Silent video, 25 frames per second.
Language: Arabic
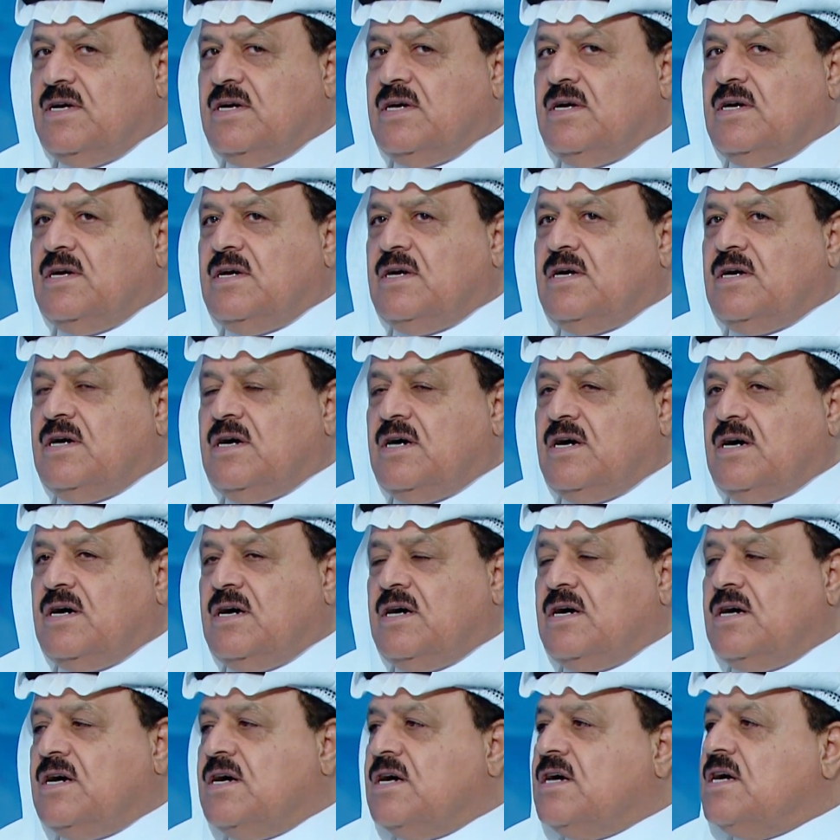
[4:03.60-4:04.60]
والله ده
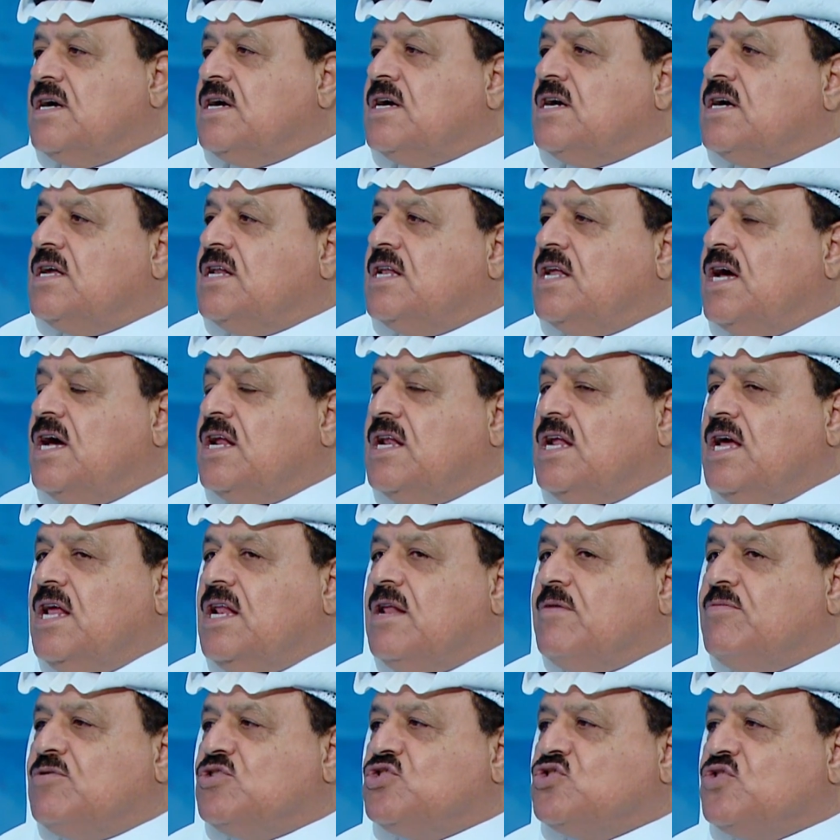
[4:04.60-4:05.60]
آه. مهم جدا لان
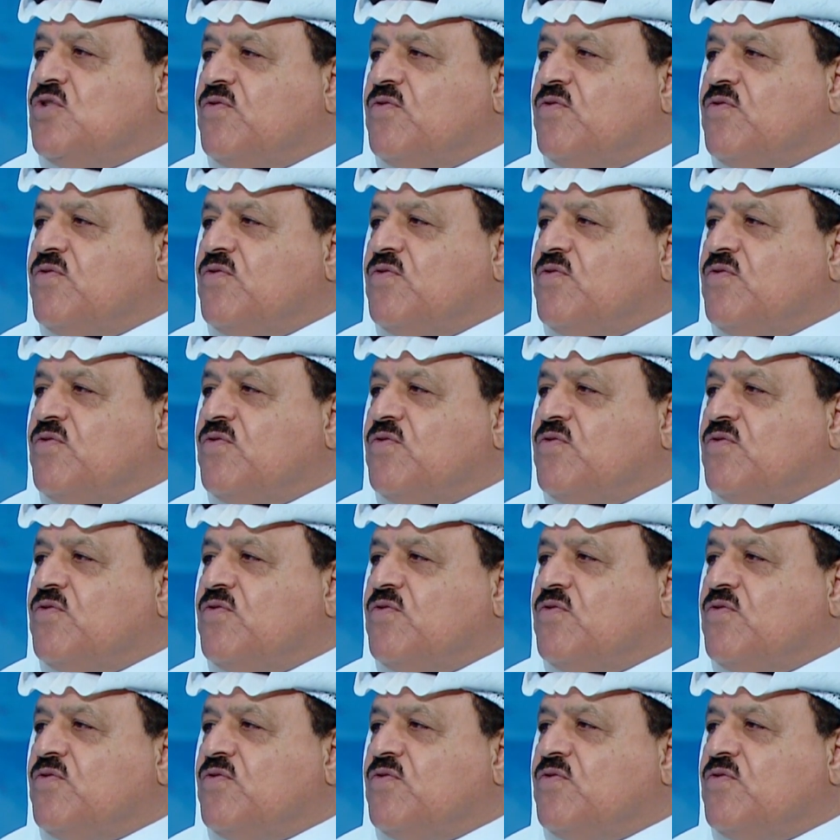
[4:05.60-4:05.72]
احنا بنشوف